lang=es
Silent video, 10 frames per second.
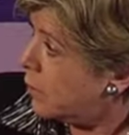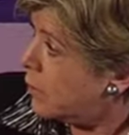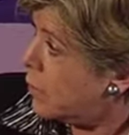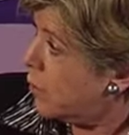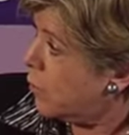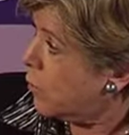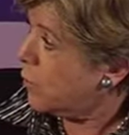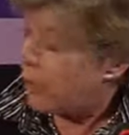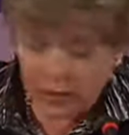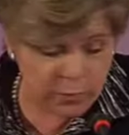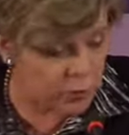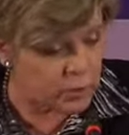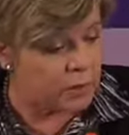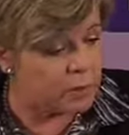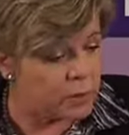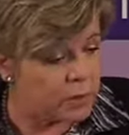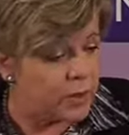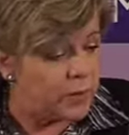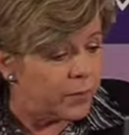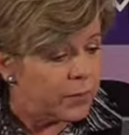eso sí lo comparamos y vimos
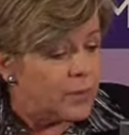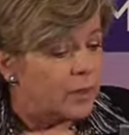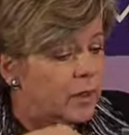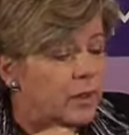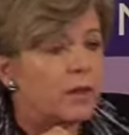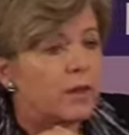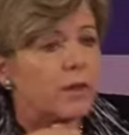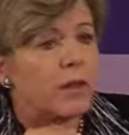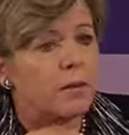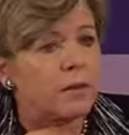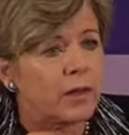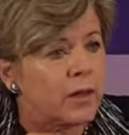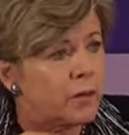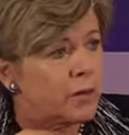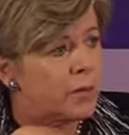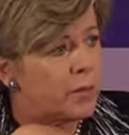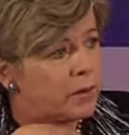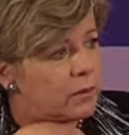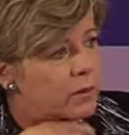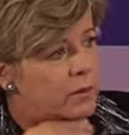que, la verdad que
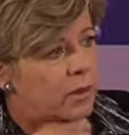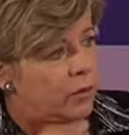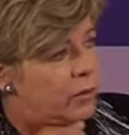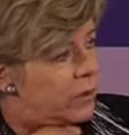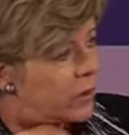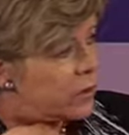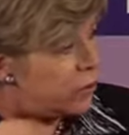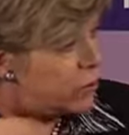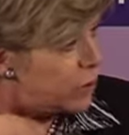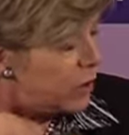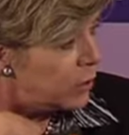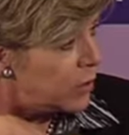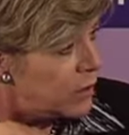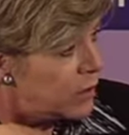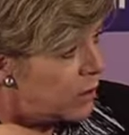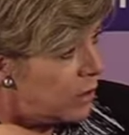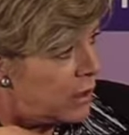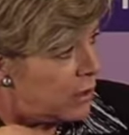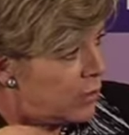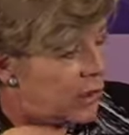Europa está como en 18 o algo así,
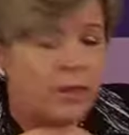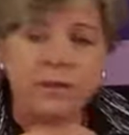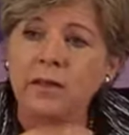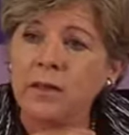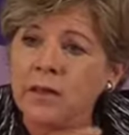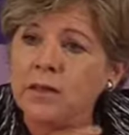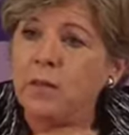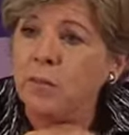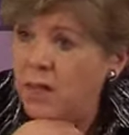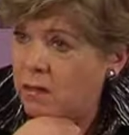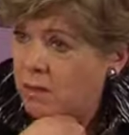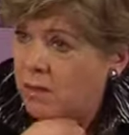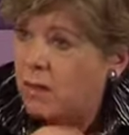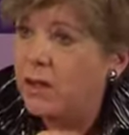América Latina ya está en 20,